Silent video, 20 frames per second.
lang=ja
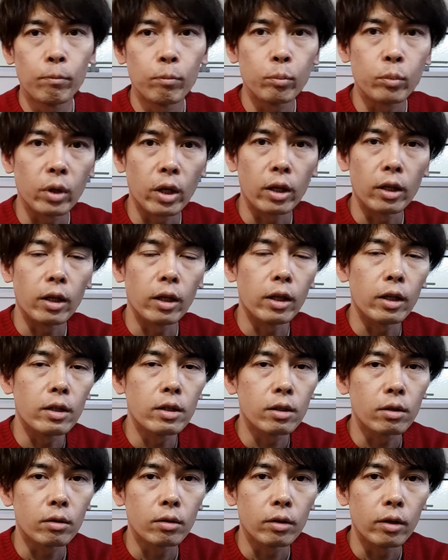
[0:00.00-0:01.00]
ブレンダーで
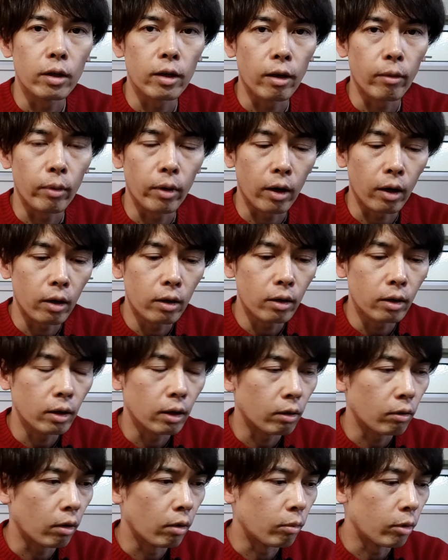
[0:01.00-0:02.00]
作っていけばい
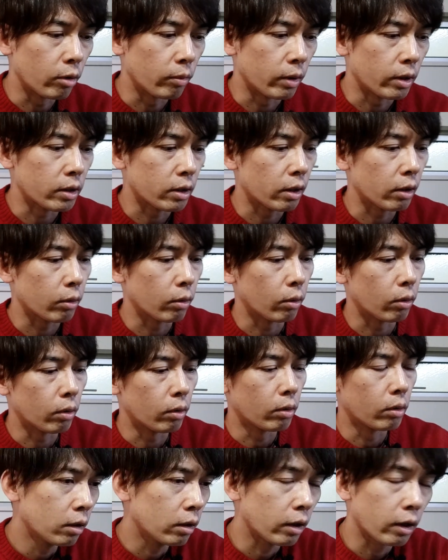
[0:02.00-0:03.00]
いとは思いますけど
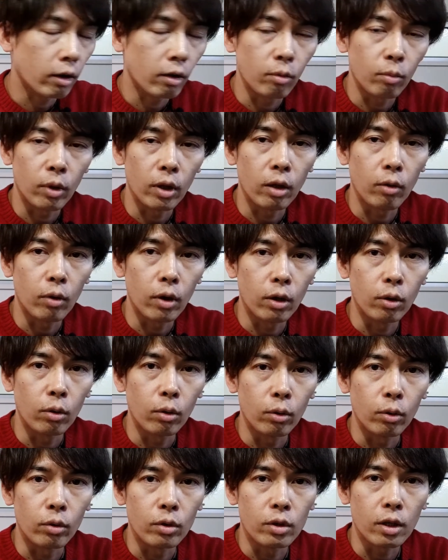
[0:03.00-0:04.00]
慣れるまでは
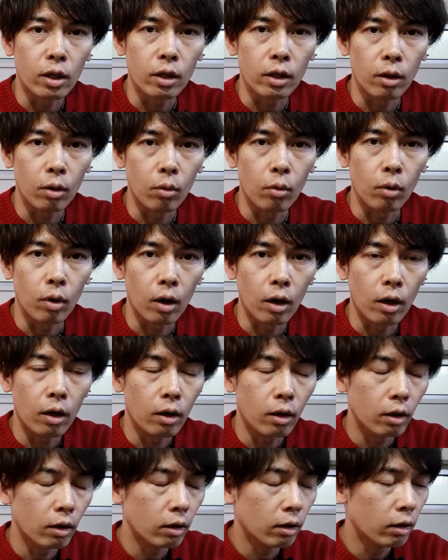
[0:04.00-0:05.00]
ノートを使った方が
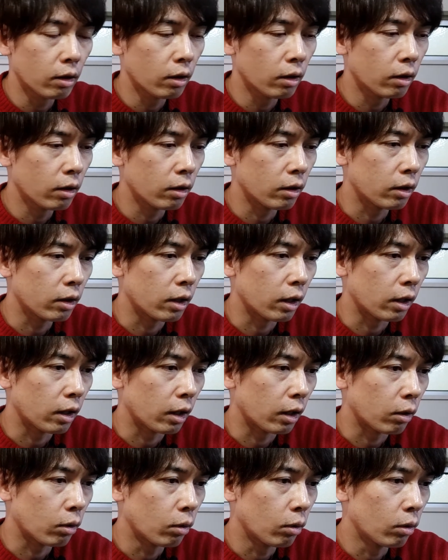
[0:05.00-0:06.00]
いいか
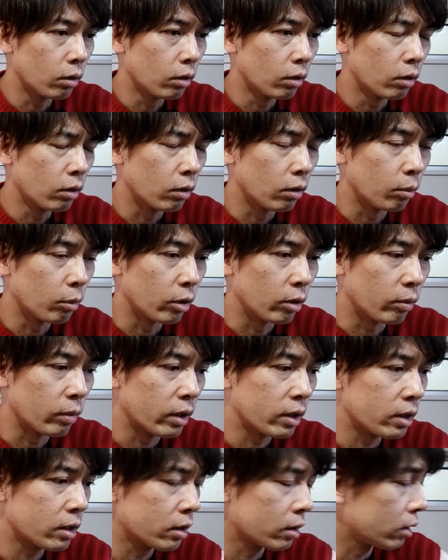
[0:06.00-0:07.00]
なと思い
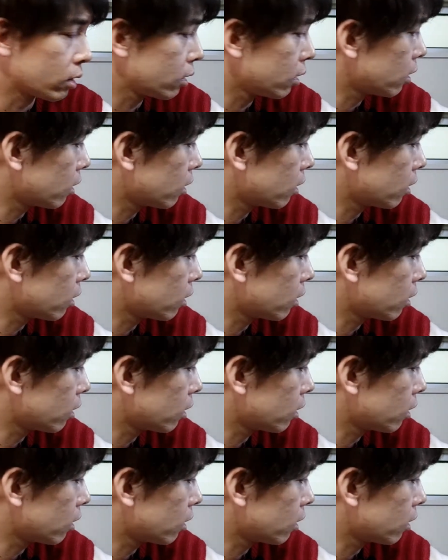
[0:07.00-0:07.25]
ます